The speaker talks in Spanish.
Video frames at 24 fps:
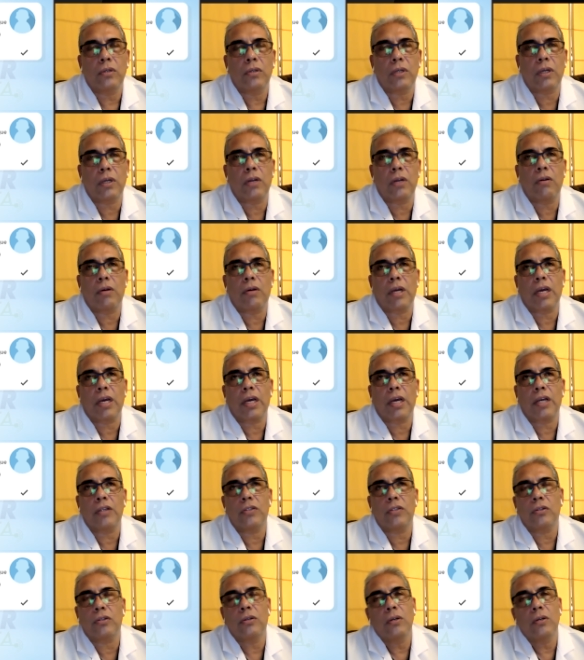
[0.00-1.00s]
¿Y qué es lo que han
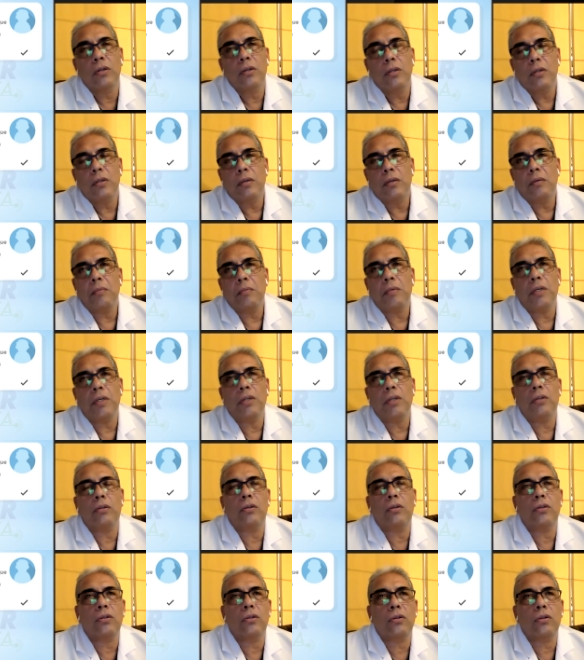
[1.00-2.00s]
hecho?
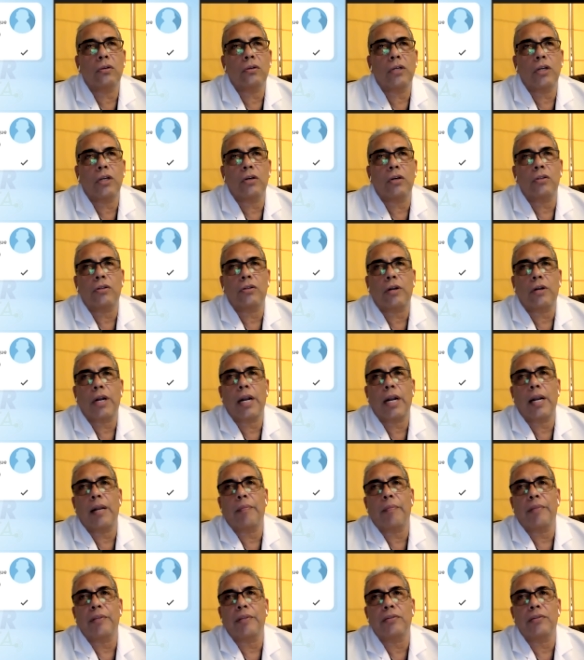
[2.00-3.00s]
Bueno, doctor, le
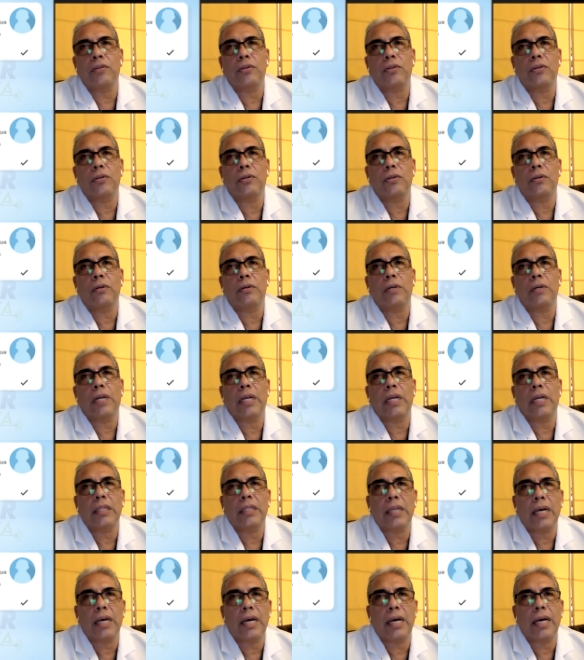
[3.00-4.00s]
controlan la presión,
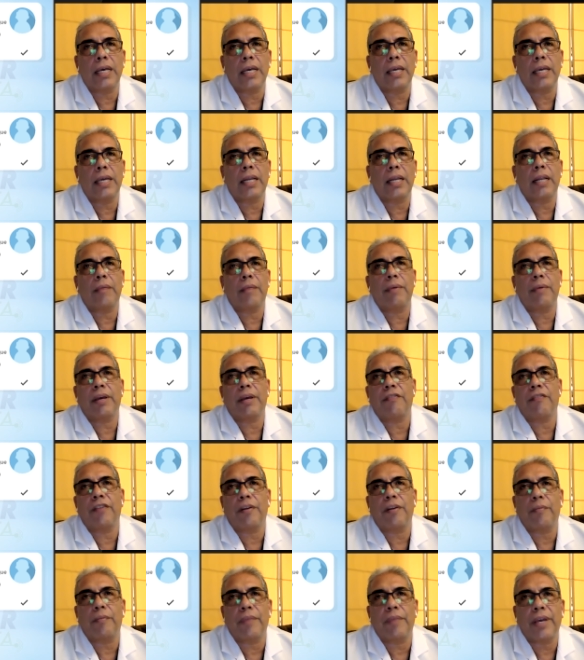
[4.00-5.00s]
la talla, le ven
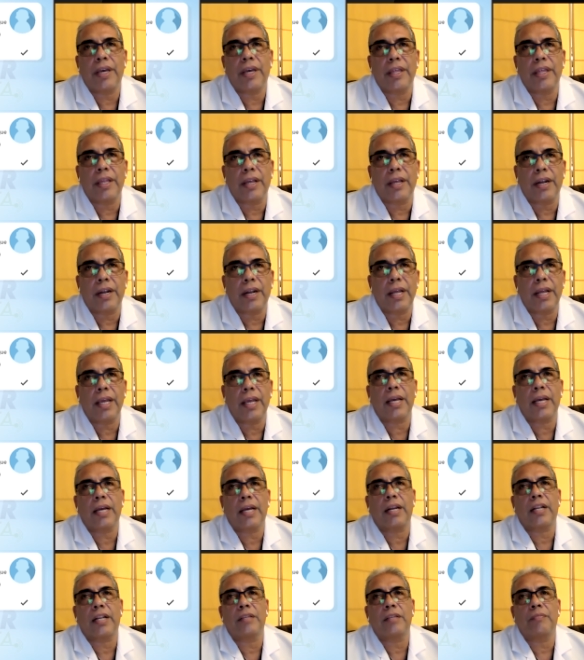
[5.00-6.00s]
enfermedades
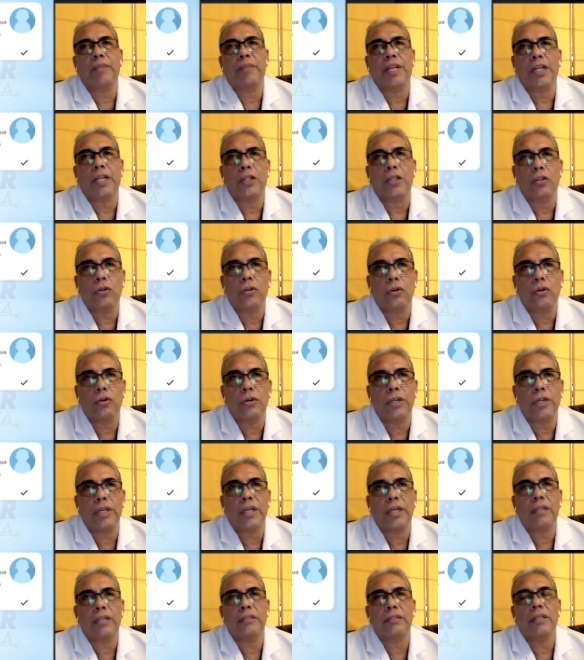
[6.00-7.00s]
diarreicas,
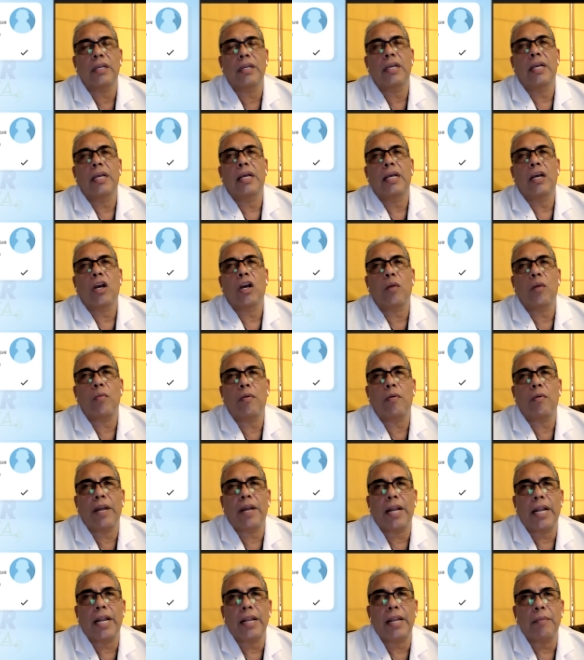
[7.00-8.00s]
respiratorias,
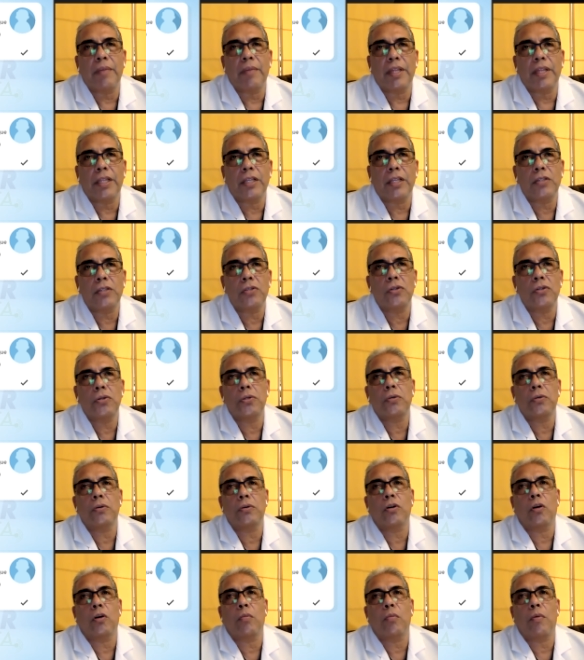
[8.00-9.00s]
cómo va la
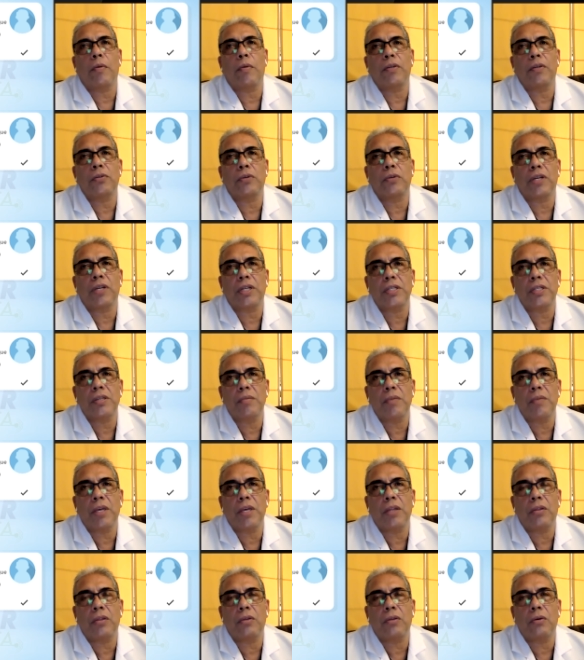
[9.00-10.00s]
alimentación, cómo va su
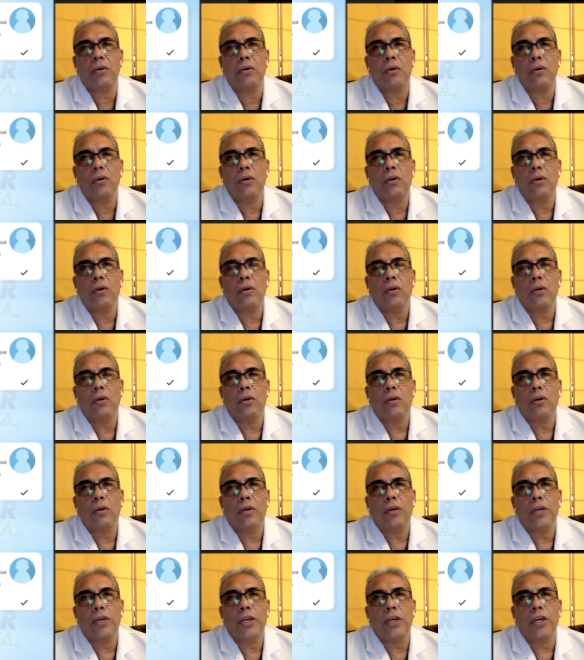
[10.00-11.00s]
crecimiento,
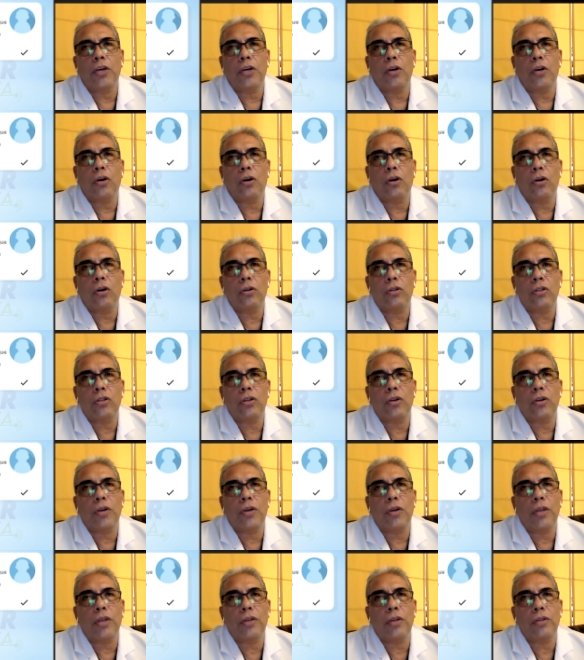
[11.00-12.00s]
y ojos y
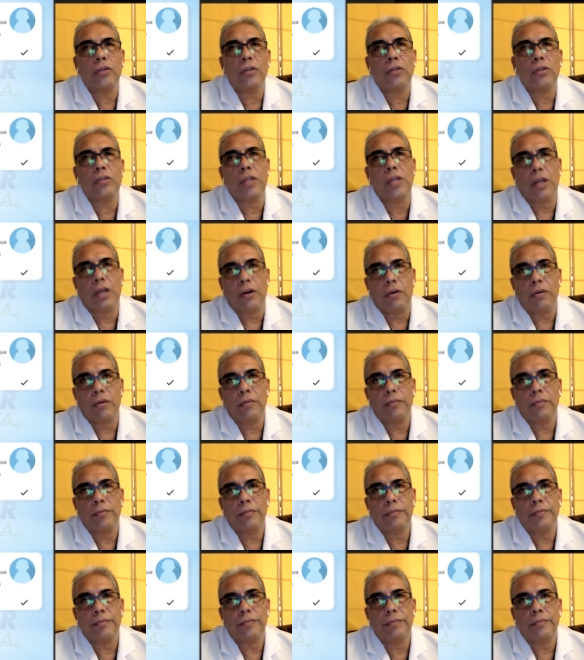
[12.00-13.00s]
oídos cero.
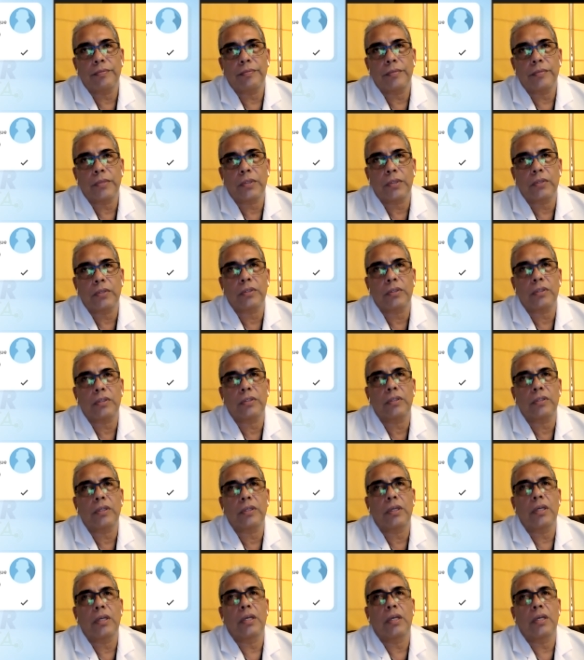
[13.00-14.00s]
Entonces,